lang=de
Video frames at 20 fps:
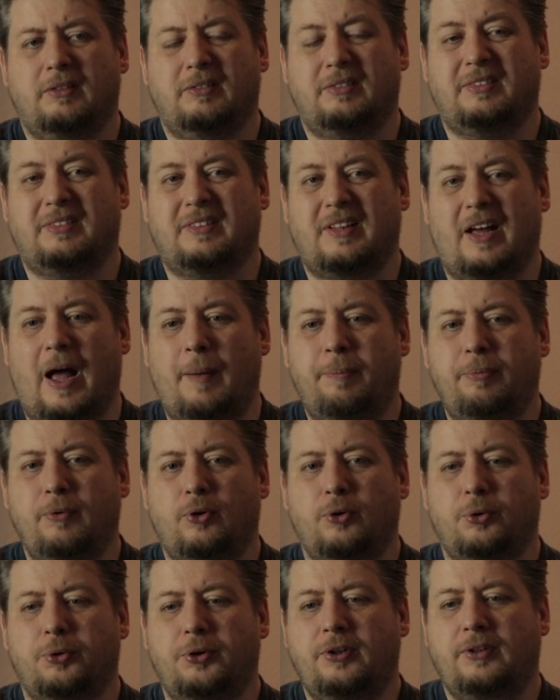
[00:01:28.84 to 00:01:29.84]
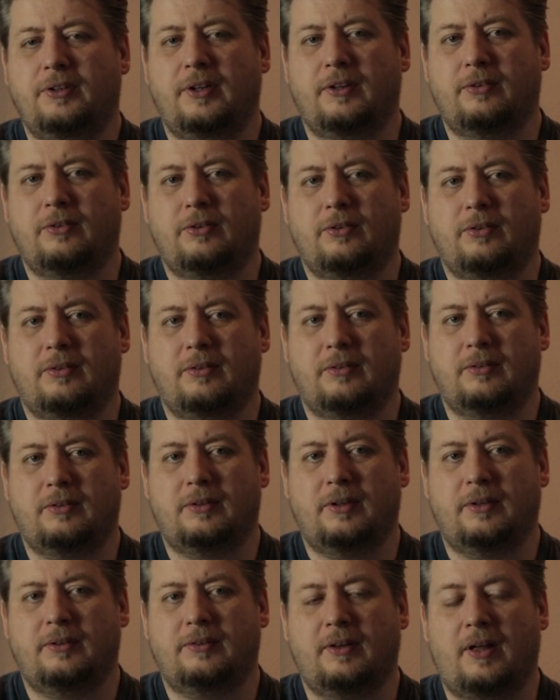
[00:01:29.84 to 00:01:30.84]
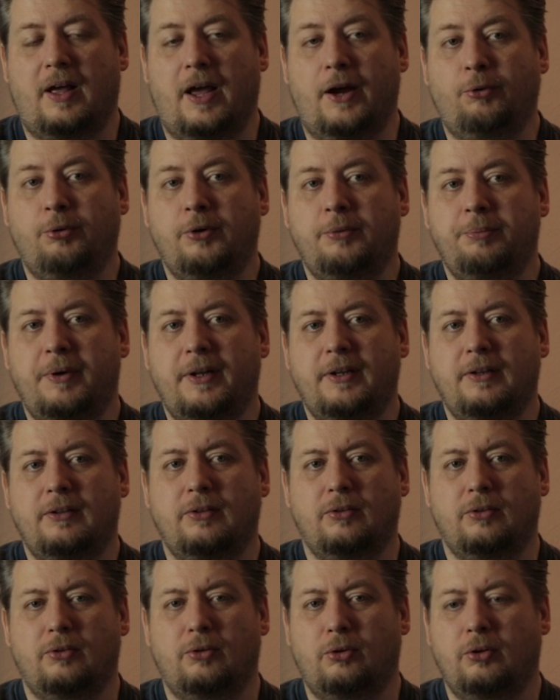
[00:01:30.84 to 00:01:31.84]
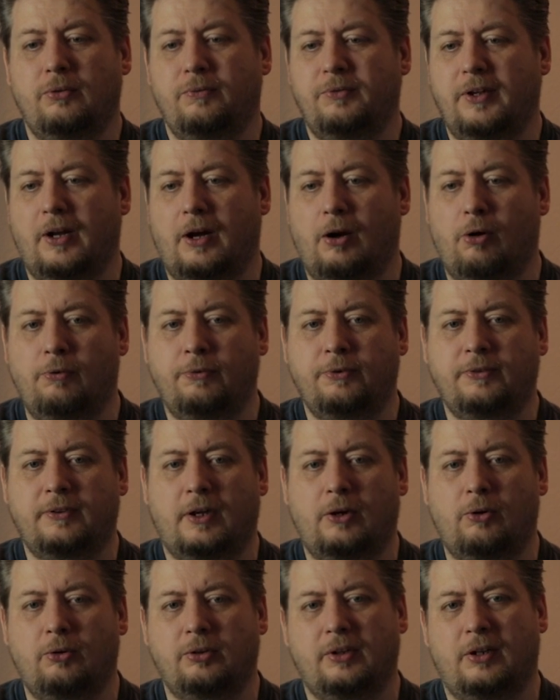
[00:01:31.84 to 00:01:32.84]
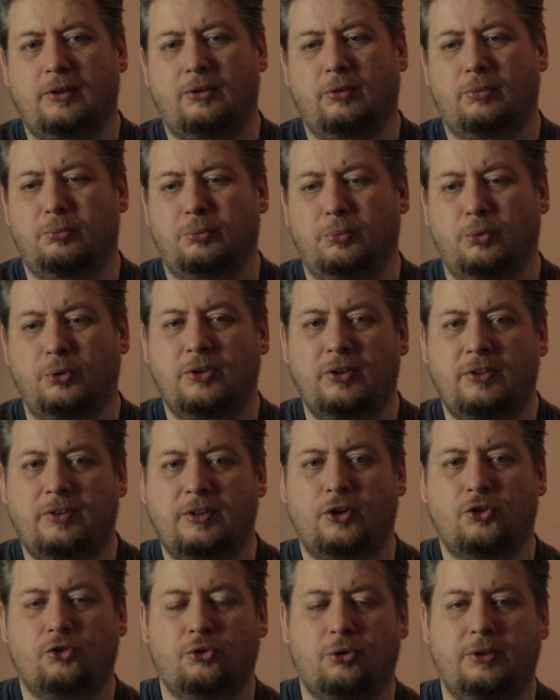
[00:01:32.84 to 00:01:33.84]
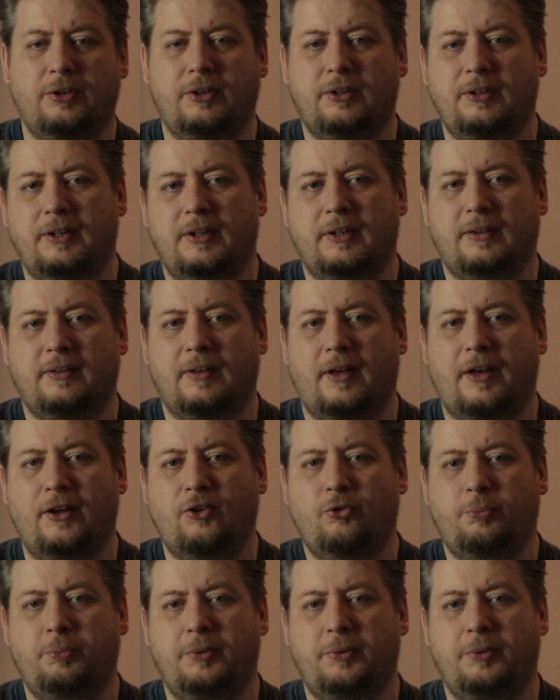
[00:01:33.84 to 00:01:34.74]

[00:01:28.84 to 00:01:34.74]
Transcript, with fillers: es gab ein Gerücht, dass, dass Iron Man irgendwie auftaucht, also muss es ja schon in der Zeit